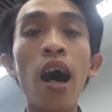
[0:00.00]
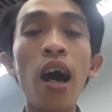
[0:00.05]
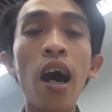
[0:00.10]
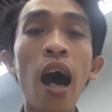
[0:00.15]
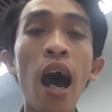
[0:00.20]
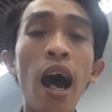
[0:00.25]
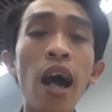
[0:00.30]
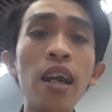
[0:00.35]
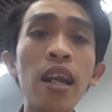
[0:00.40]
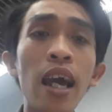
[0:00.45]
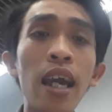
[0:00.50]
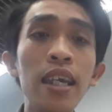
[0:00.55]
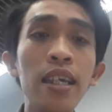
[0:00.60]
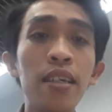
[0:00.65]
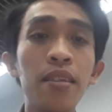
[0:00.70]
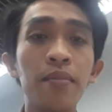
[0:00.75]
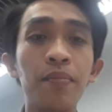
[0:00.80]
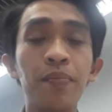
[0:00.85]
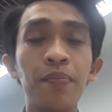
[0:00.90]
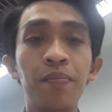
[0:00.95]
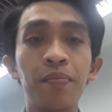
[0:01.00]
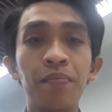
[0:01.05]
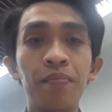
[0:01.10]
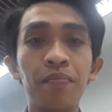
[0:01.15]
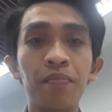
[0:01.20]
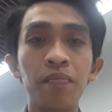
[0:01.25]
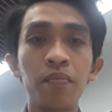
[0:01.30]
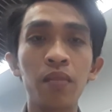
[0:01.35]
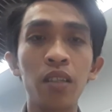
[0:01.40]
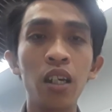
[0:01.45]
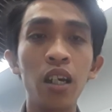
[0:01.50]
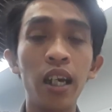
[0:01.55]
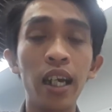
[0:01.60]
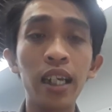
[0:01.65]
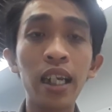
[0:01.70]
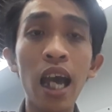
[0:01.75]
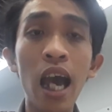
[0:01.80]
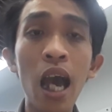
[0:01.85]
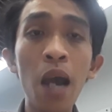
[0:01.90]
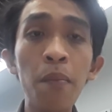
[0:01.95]
ở đây người
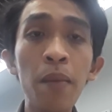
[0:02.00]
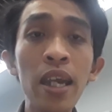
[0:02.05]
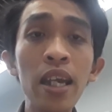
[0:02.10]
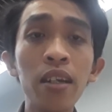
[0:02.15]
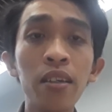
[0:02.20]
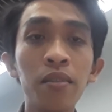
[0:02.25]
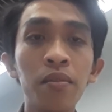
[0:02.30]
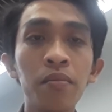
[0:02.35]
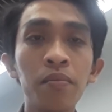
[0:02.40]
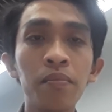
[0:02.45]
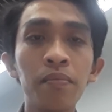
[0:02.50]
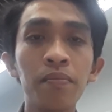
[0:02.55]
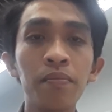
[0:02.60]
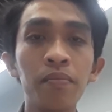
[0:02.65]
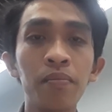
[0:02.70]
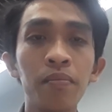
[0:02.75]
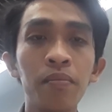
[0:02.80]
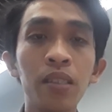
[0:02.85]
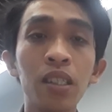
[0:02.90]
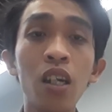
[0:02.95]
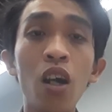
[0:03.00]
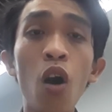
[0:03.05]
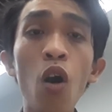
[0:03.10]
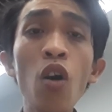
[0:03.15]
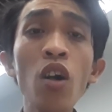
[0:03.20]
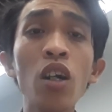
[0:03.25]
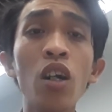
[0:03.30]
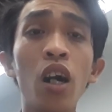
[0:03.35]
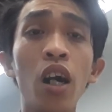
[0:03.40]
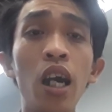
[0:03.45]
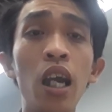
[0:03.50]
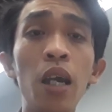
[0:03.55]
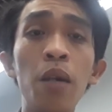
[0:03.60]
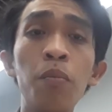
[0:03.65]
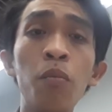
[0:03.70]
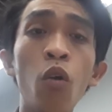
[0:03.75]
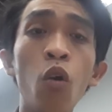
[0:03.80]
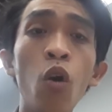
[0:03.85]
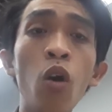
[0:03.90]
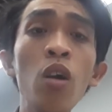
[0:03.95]
ta biết có người
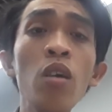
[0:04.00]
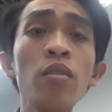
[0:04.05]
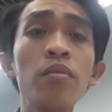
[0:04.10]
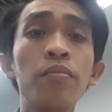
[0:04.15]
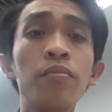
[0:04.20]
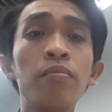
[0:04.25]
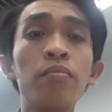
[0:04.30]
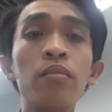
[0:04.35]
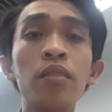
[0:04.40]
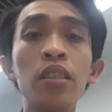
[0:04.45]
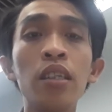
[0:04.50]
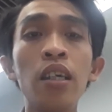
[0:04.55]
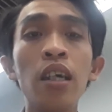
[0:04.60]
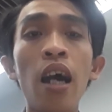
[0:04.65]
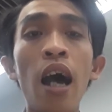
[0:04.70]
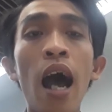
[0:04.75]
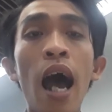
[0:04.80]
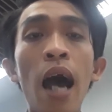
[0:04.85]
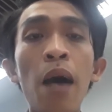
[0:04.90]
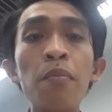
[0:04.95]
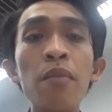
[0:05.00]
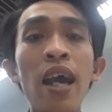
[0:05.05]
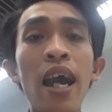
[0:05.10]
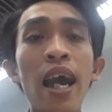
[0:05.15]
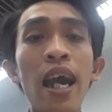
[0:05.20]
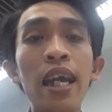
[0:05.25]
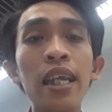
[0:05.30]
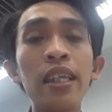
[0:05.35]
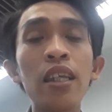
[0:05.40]
muốn hãm hại